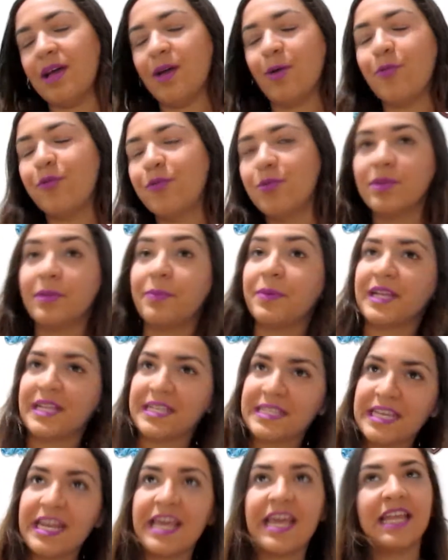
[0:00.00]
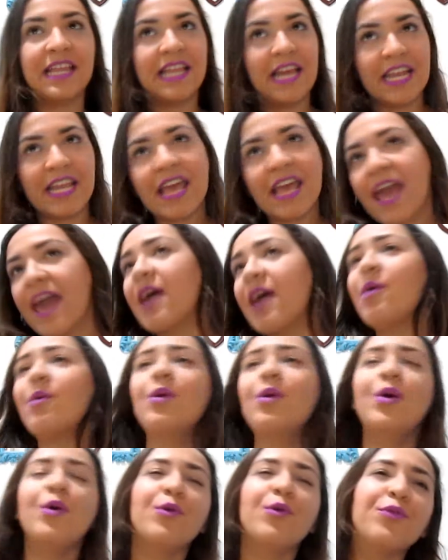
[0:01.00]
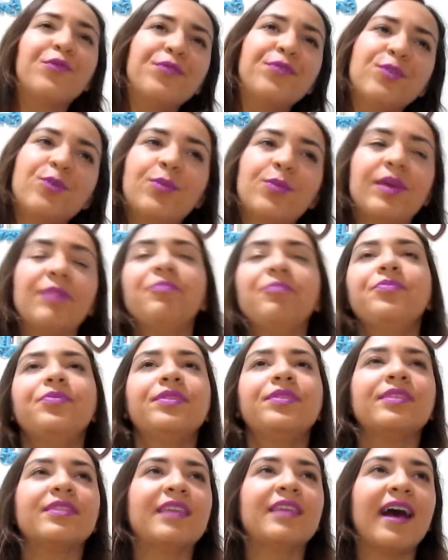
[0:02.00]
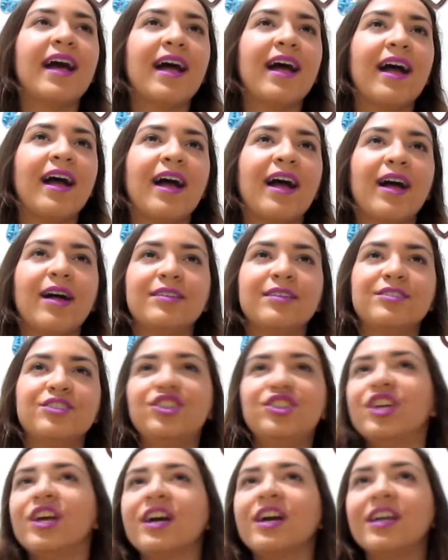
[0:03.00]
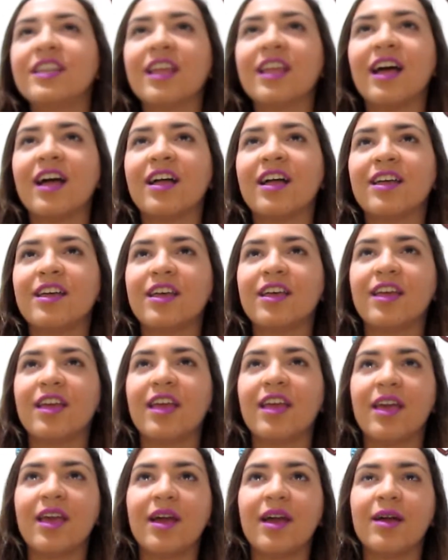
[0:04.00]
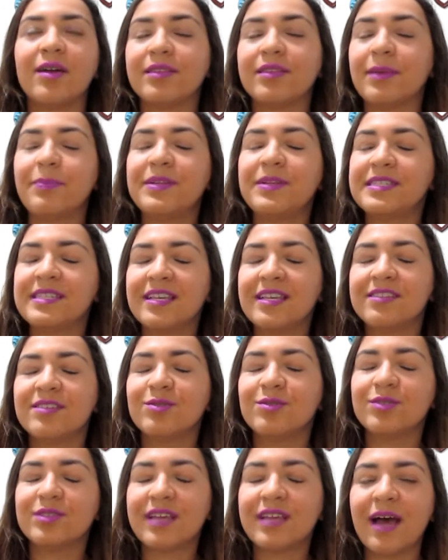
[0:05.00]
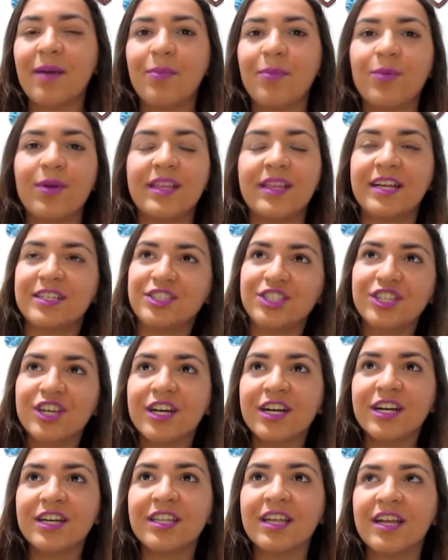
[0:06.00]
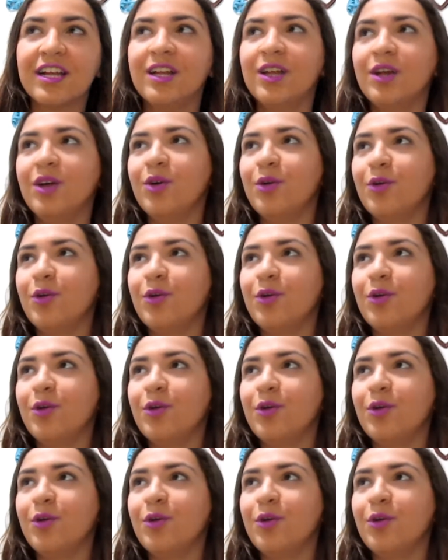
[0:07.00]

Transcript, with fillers: o filme da Pequena Sereia é da Ariel, o filme da Tiana, é, da Princesa e o Sapo é da Tiana,